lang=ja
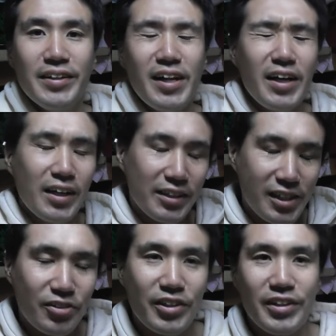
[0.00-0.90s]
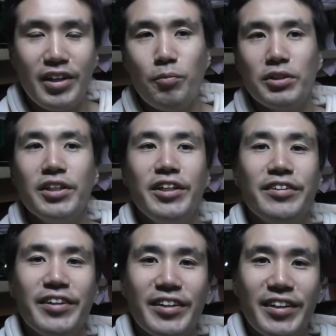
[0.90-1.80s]
が来た時にかぼちゃ煮
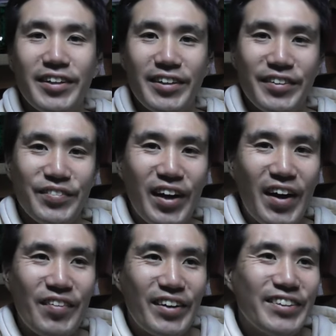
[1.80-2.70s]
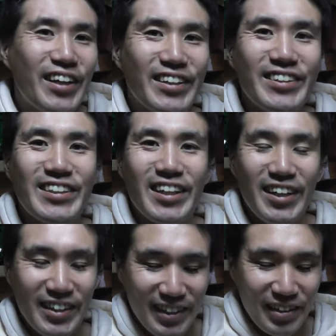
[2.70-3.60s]
てくれたんだけども、甘くなくて
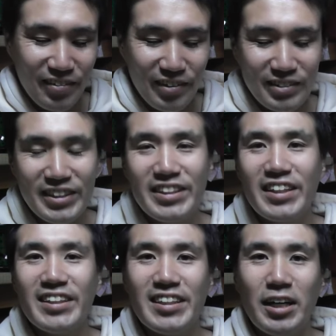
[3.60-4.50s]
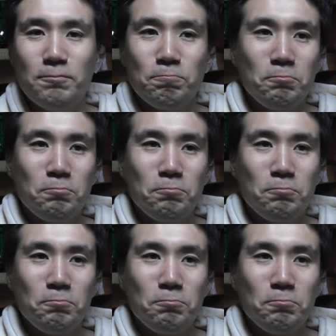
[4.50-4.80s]
さ、俺のじいさんさ、